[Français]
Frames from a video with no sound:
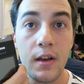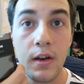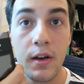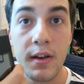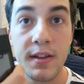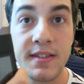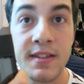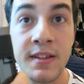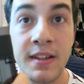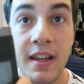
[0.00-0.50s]

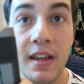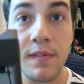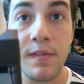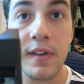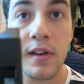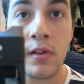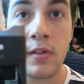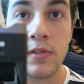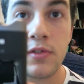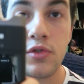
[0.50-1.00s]
Euh, c'est une
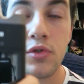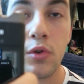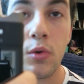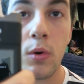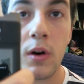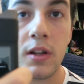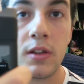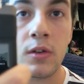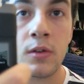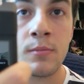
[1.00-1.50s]
référence, je
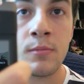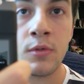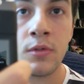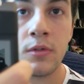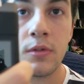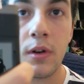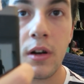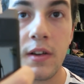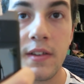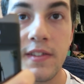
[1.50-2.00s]
crois, dans le
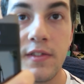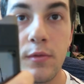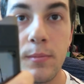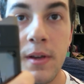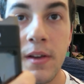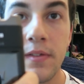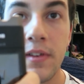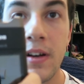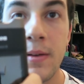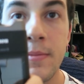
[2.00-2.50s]
monde Alors, si vous
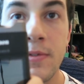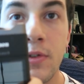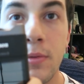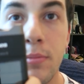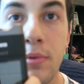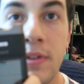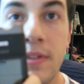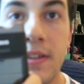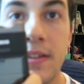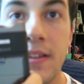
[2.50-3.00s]
voulez bien faire la mise
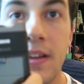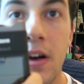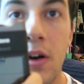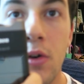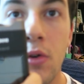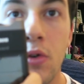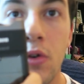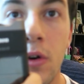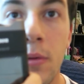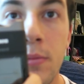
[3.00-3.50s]
au point, ça sera
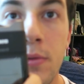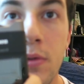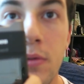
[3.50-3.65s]
encore